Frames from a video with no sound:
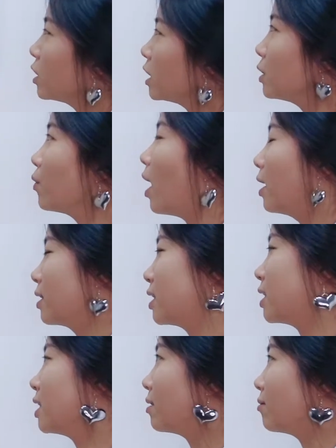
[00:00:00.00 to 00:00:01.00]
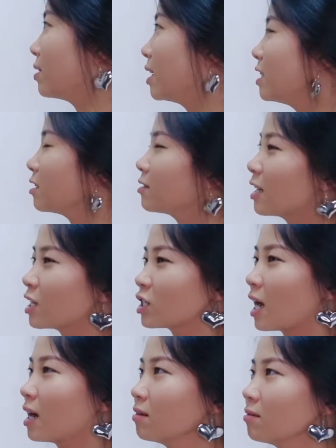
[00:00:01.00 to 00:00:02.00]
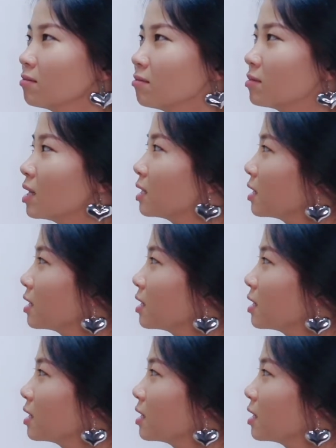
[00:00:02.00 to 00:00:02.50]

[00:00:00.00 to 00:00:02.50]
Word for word: 据以往见连将带杀。在